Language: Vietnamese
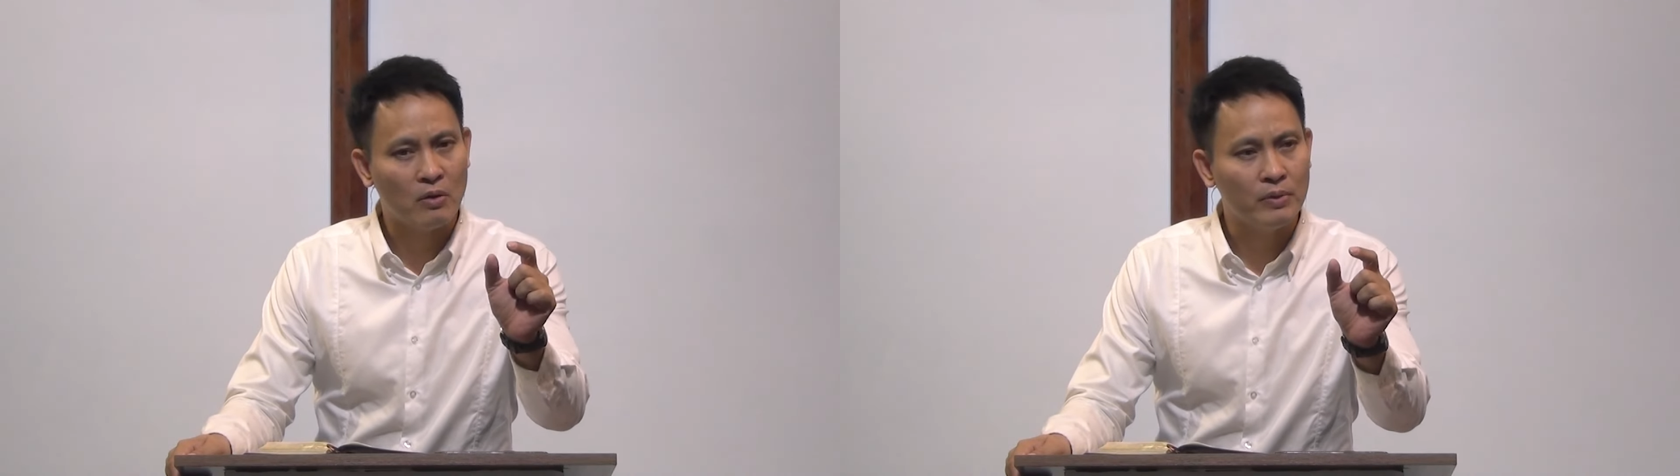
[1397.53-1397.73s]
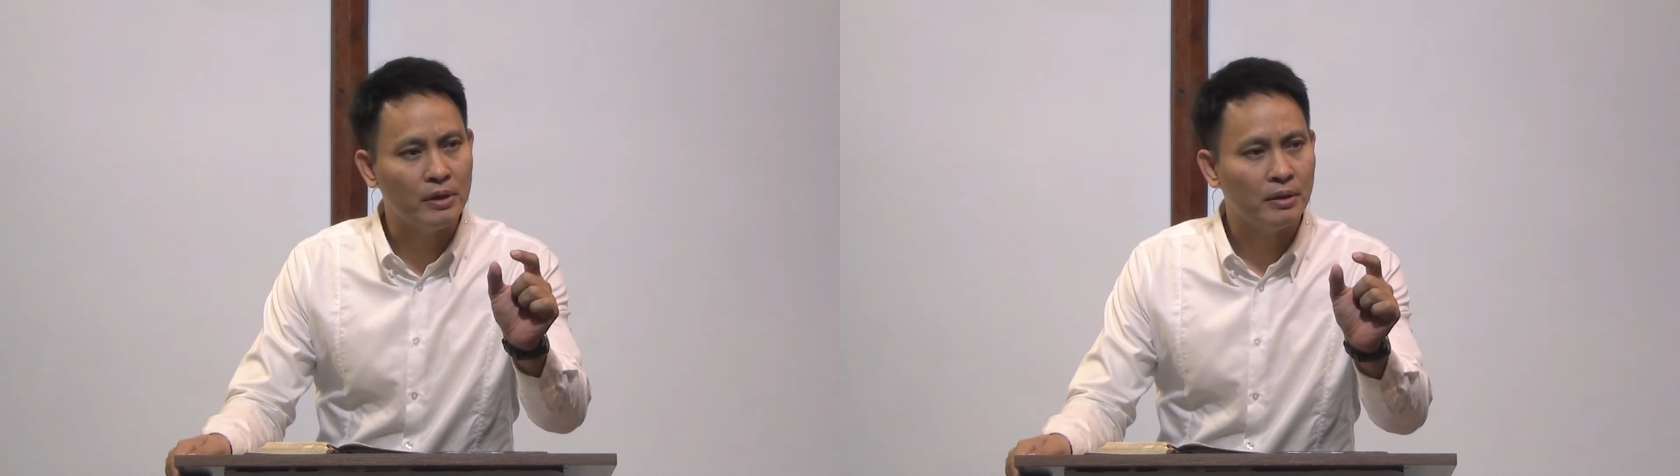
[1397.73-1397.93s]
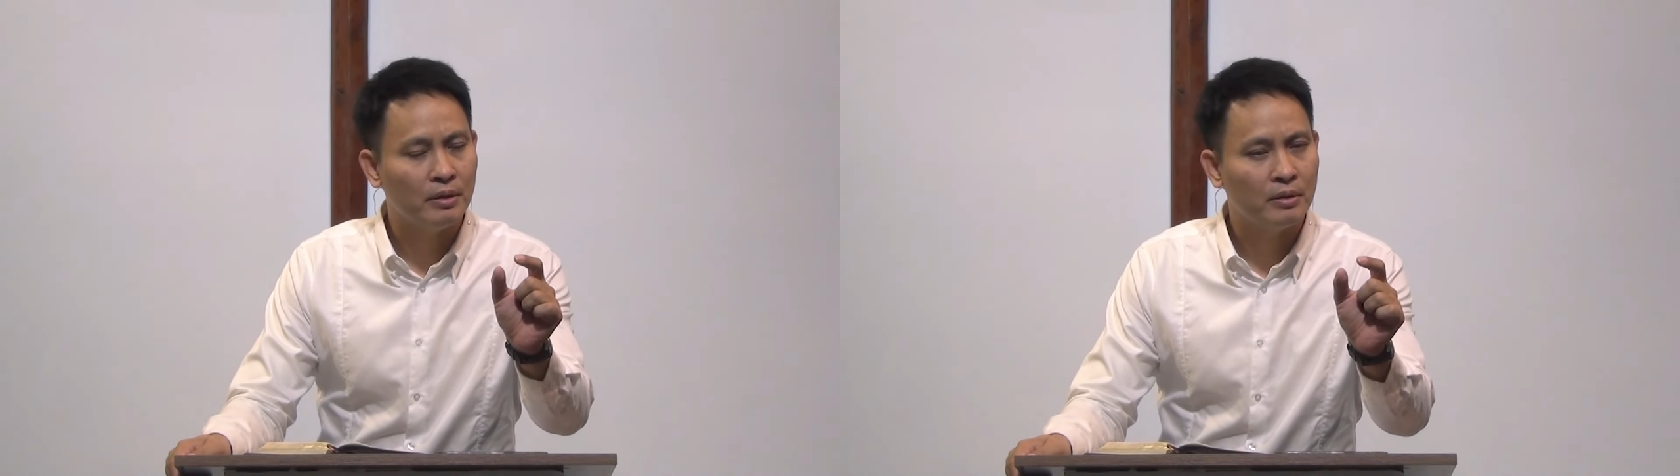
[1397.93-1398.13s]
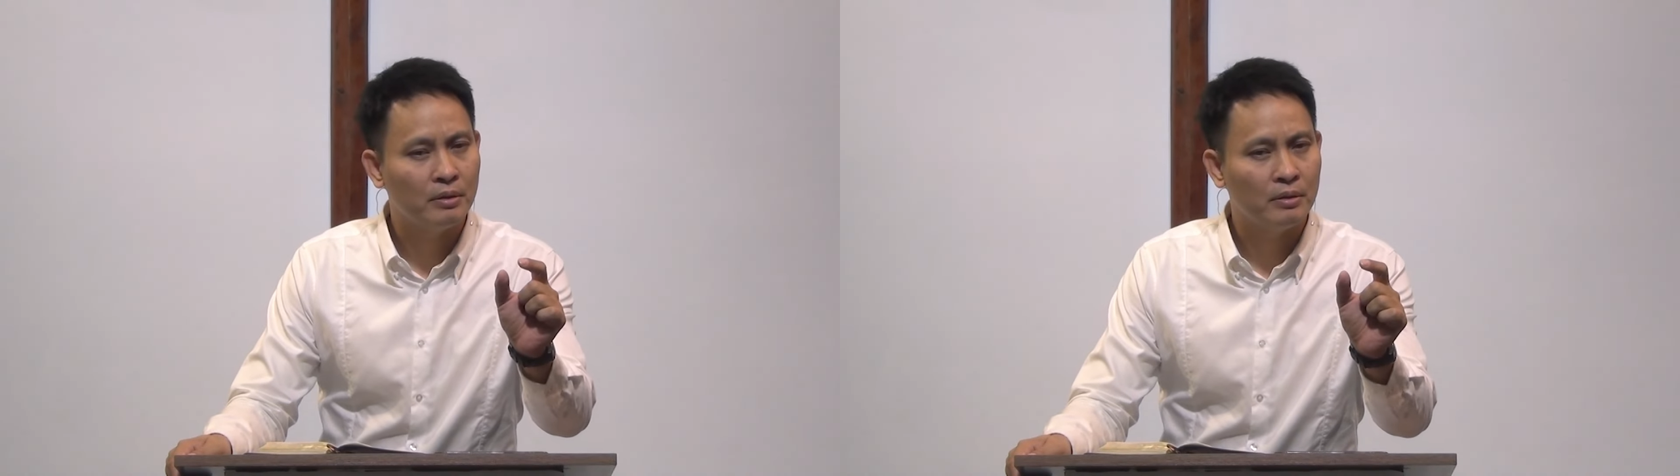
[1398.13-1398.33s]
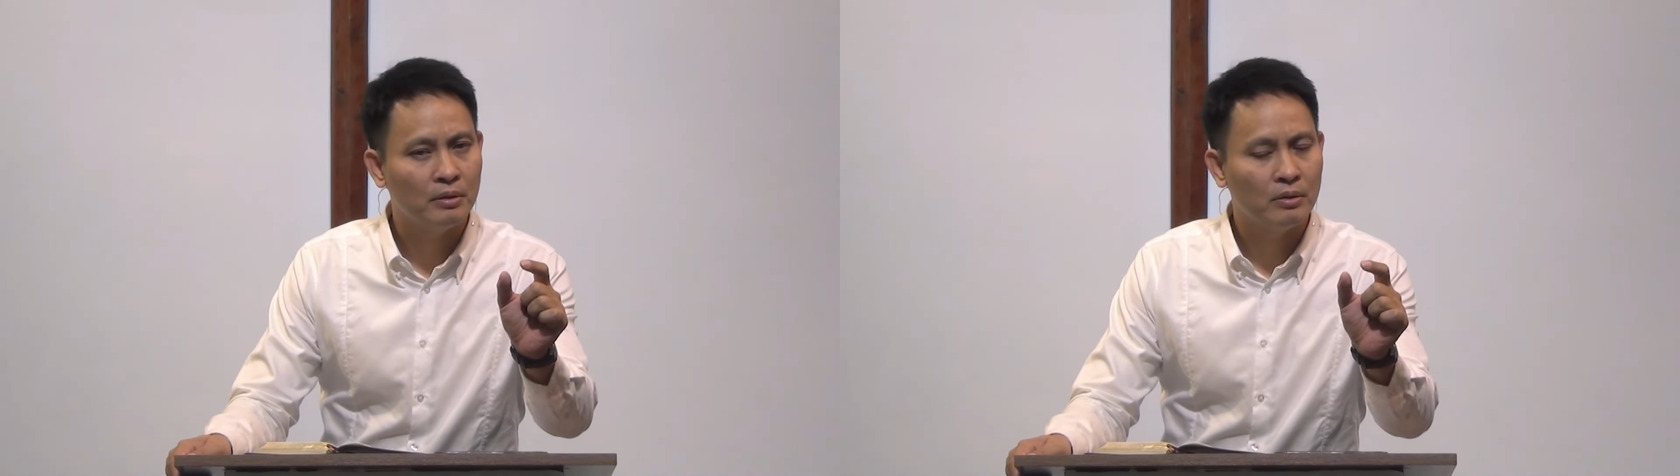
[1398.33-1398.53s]
để cho ma
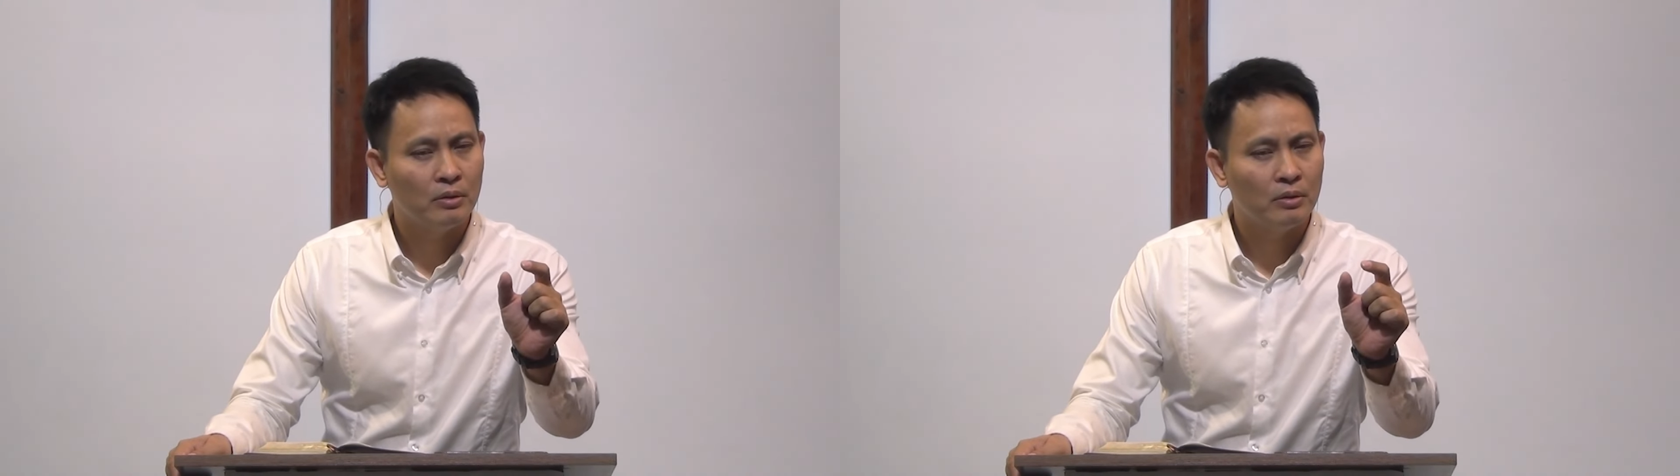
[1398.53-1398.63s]
quỷ